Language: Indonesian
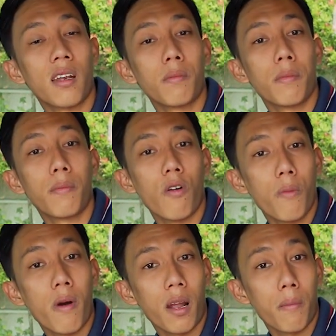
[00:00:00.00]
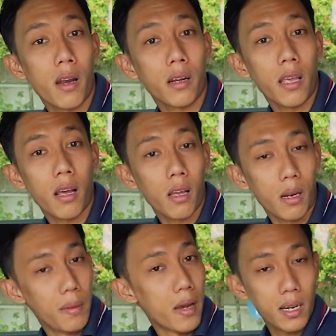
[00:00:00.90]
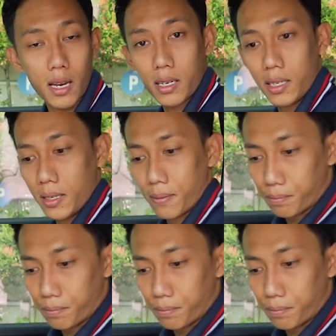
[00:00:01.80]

Anda membawa barang-barang yang lebih banyak lagi